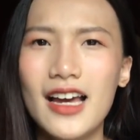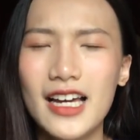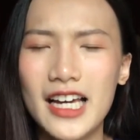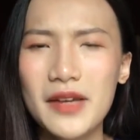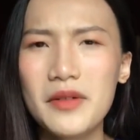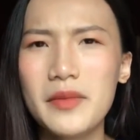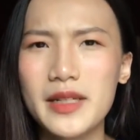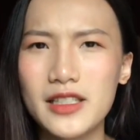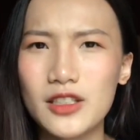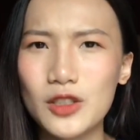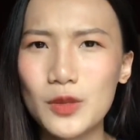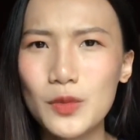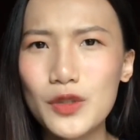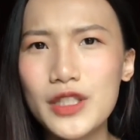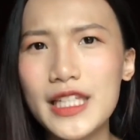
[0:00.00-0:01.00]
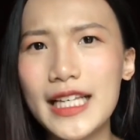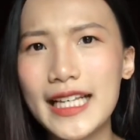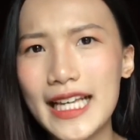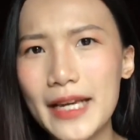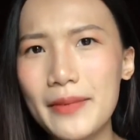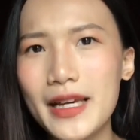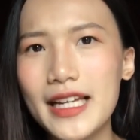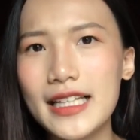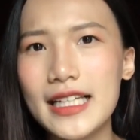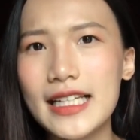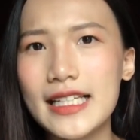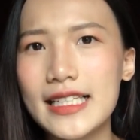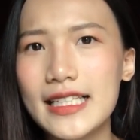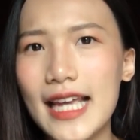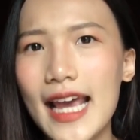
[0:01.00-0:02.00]
khi mà mình sử dụng bút chì kim ý,
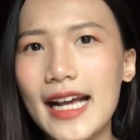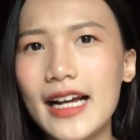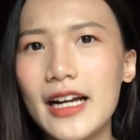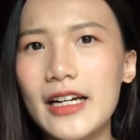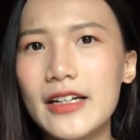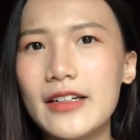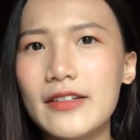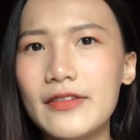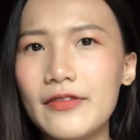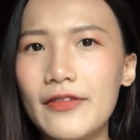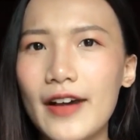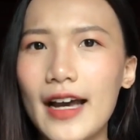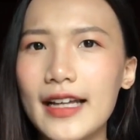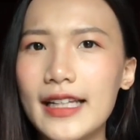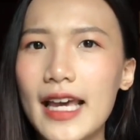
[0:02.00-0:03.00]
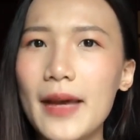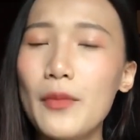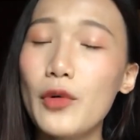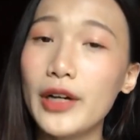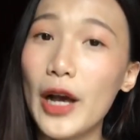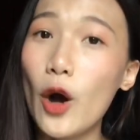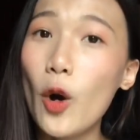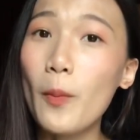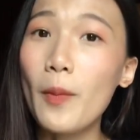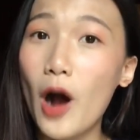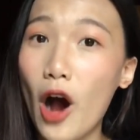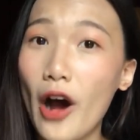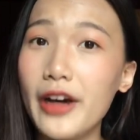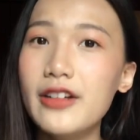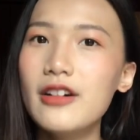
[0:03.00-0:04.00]
thì sẽ cần phải thêm một cái hộp
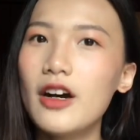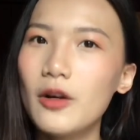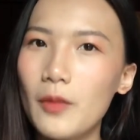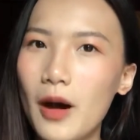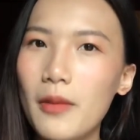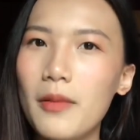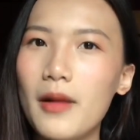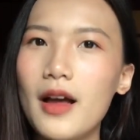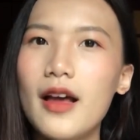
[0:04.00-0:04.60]
ngòi nữa đúng không